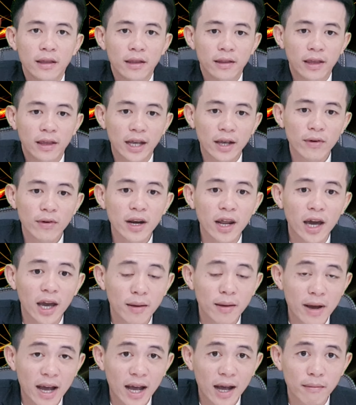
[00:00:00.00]
thì cái vấn
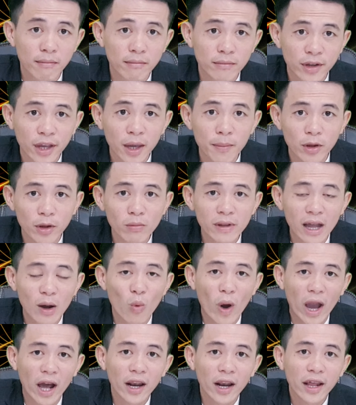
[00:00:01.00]
đề mà khi mà chúng ta
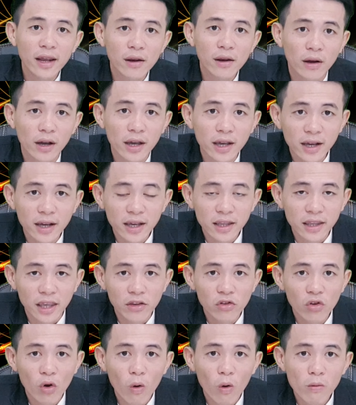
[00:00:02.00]
quản lý được cái cái
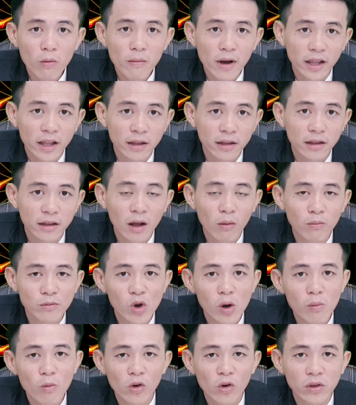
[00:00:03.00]
chỉ số mà thông
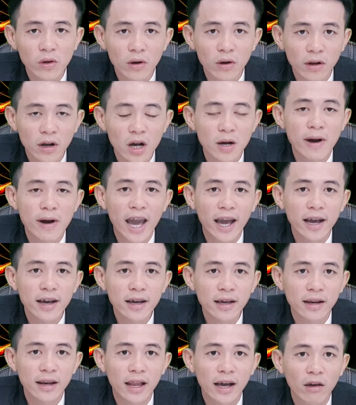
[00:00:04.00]
số môi trường cơ bản
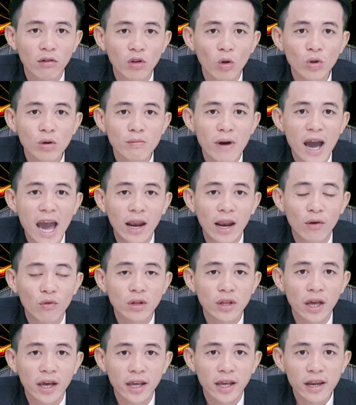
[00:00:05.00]
á, là cái yếu tố thứ ba là
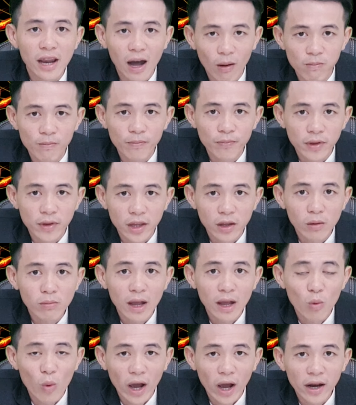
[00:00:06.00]
vấn đề khí độc thì chúng
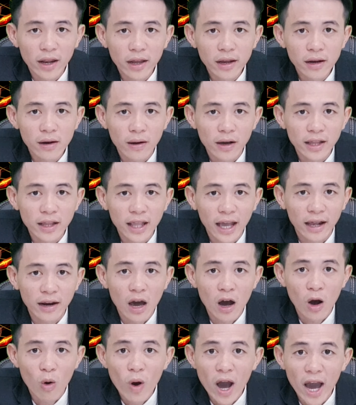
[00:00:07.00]
ta quản lý được cái thằng
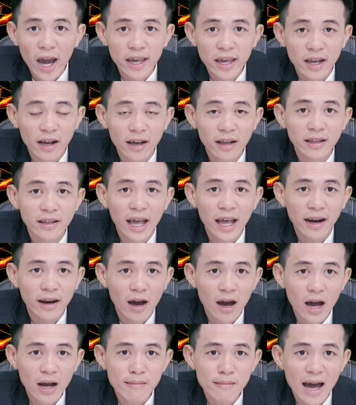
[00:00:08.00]
NO2 và cái thằng
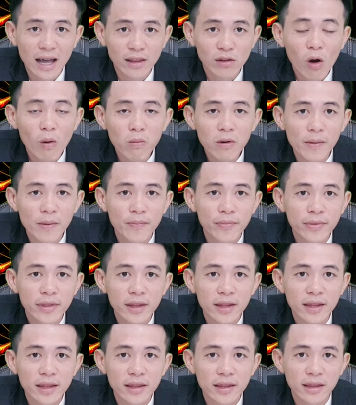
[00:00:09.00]
NH3 tốt á,
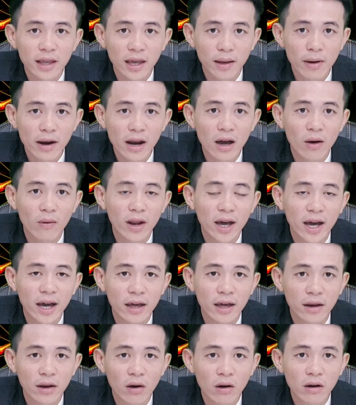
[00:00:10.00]
thì bắt đầu
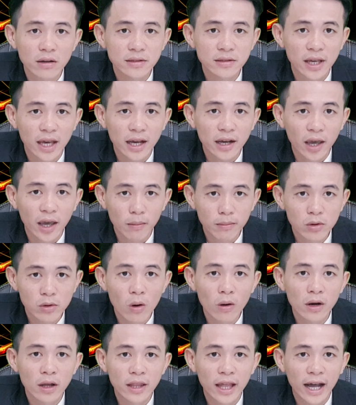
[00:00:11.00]
là nó sẽ kiểm
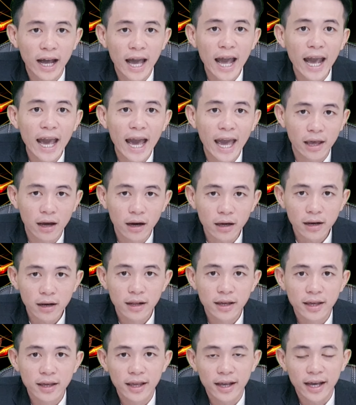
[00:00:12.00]
soát được thằng H2S
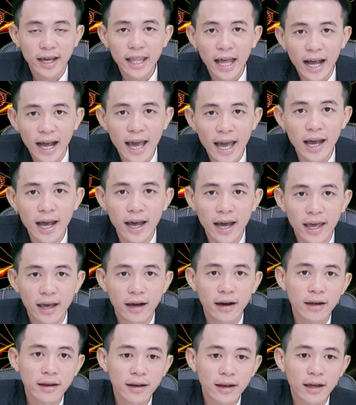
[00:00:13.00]
cái thằng
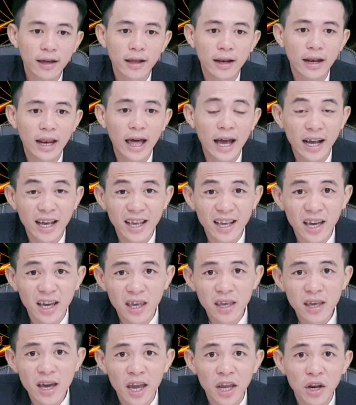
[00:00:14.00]
H2S á, là cái
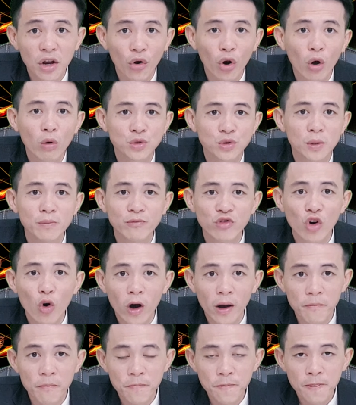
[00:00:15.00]
khí hydro sulfur